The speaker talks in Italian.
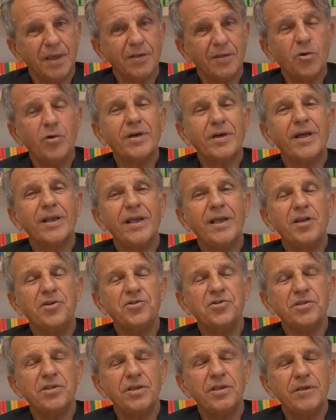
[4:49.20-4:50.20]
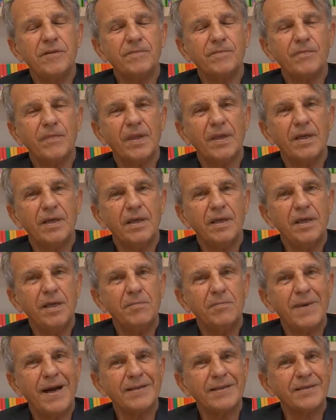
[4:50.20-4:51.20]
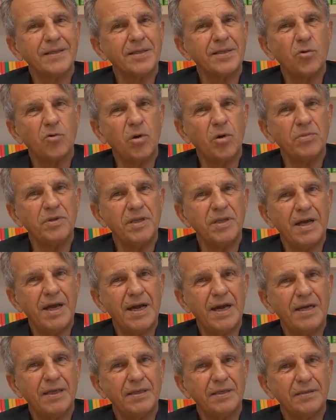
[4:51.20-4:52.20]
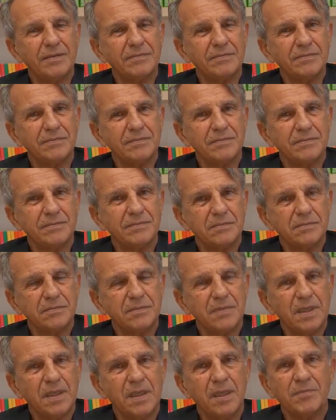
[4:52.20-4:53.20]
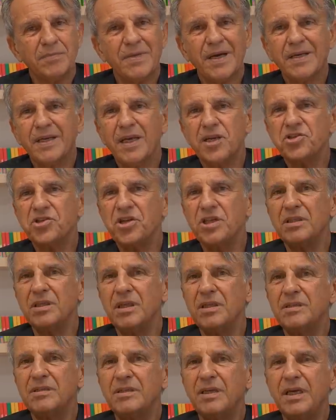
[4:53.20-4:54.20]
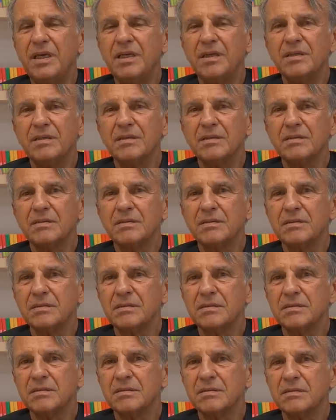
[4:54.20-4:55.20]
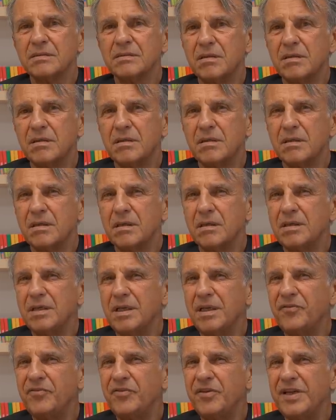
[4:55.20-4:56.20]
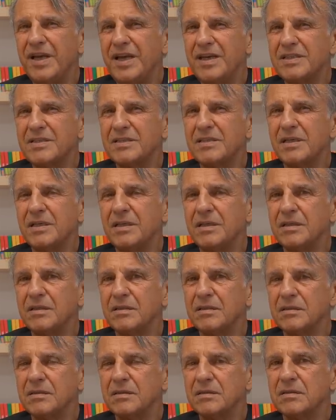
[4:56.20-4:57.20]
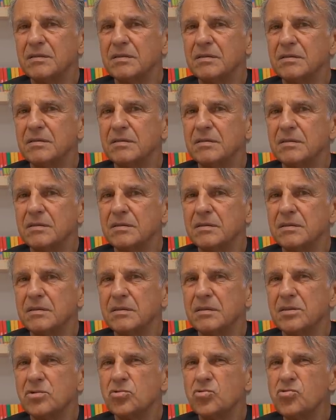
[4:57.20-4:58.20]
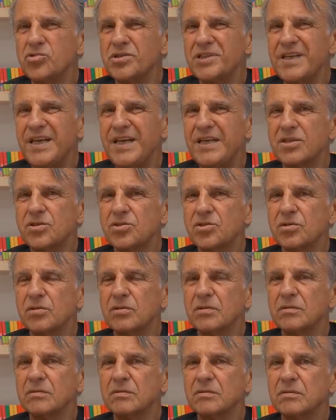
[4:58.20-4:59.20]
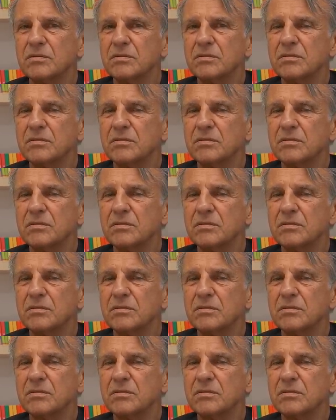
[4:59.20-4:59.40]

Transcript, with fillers: Non che reciti il mantra dell'uomo ideale, ma che accenda in te delle finestre sul senso,